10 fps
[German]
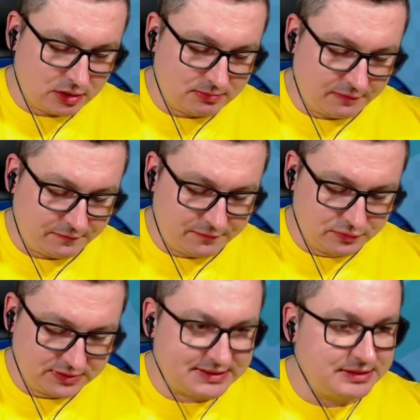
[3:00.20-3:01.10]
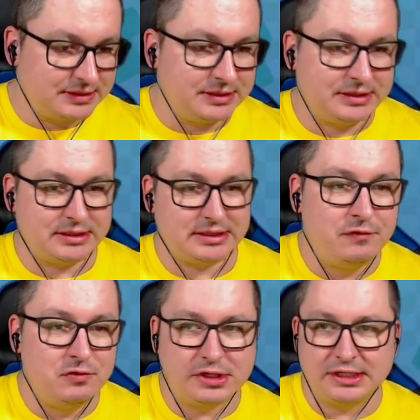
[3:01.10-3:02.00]
auch nochmal 40.
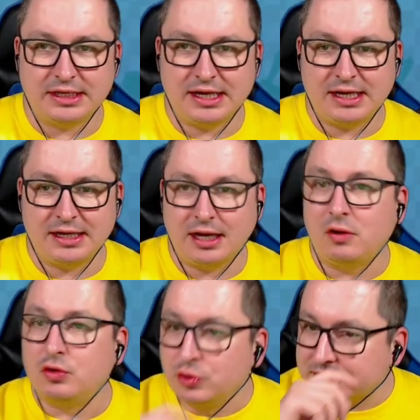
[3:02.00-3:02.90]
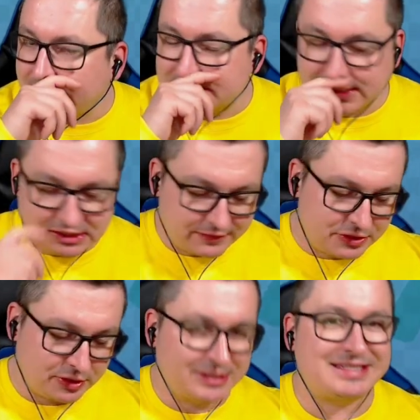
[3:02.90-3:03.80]
Flüge, na? Oh, nur 3. Ich dachte, die wären
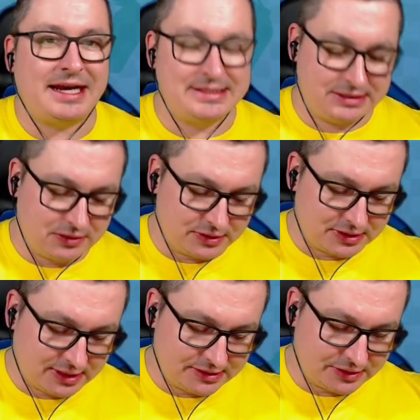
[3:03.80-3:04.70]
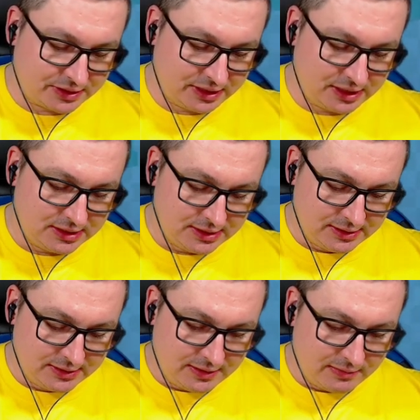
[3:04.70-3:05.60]
teurer. 30, Leute. 30, okay.
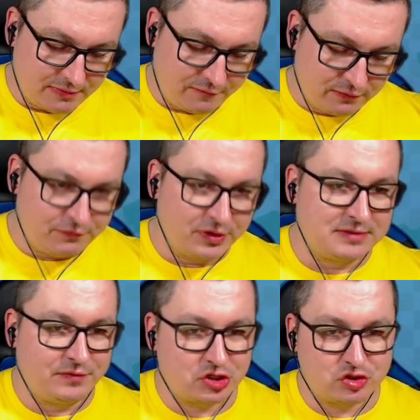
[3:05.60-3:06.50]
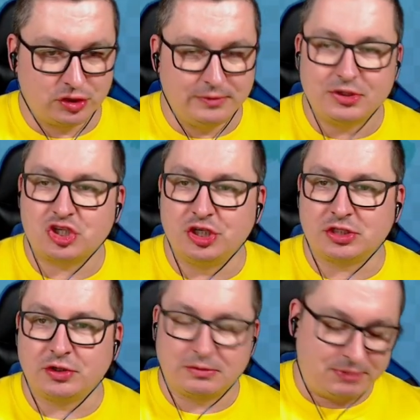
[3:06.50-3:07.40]
500 sind wir schon.
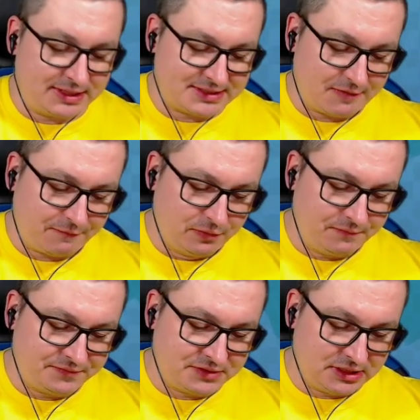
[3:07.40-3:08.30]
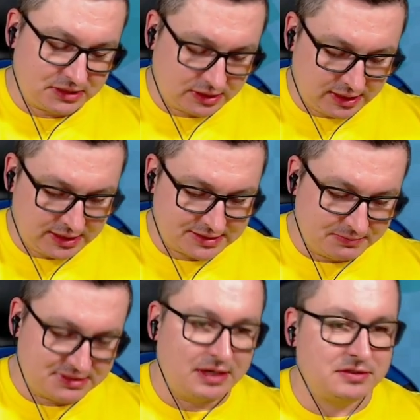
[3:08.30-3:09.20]
Schildkrötenpanzer 50. Okay, das ist
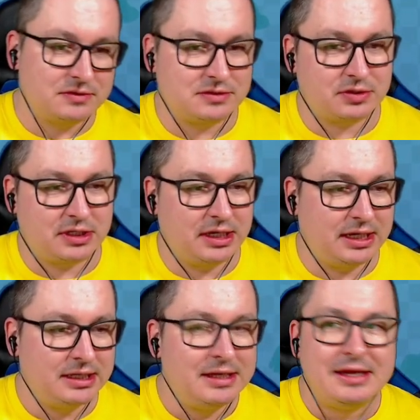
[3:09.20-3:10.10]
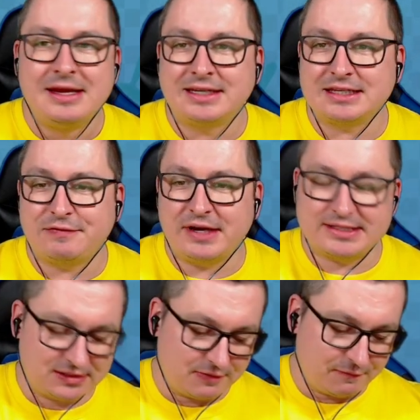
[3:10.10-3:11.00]
ein bisschen aus, das ist okay. Das
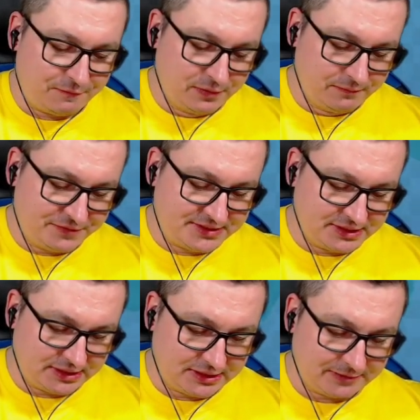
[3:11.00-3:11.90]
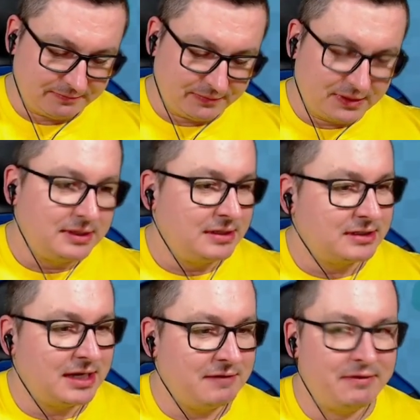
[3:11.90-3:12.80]
Fass 50.
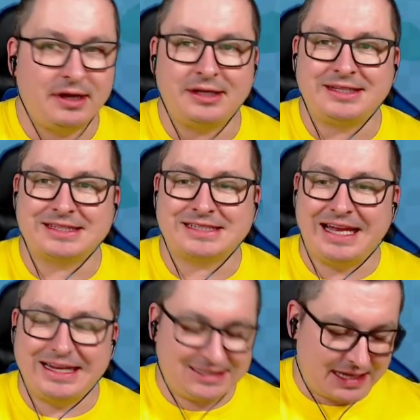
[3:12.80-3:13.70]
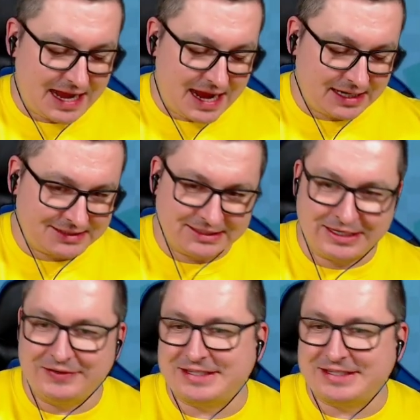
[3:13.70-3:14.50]
Dann haben wir das Kleidchen 80,